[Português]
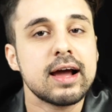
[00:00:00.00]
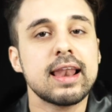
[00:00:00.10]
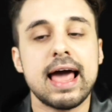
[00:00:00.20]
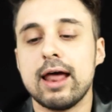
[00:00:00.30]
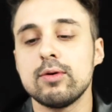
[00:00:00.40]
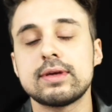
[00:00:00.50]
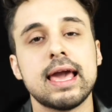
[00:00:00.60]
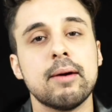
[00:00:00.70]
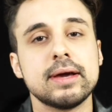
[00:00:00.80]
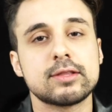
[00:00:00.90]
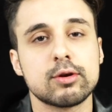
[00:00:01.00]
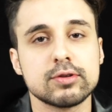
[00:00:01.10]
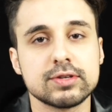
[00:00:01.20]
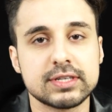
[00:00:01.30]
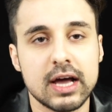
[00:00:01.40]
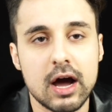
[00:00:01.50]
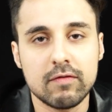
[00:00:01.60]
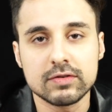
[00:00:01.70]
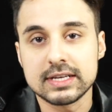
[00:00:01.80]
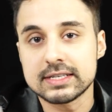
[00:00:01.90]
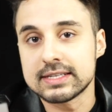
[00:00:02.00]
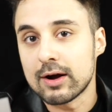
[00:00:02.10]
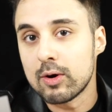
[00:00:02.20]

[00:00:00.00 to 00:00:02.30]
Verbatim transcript: Claro que é uma introdução, você está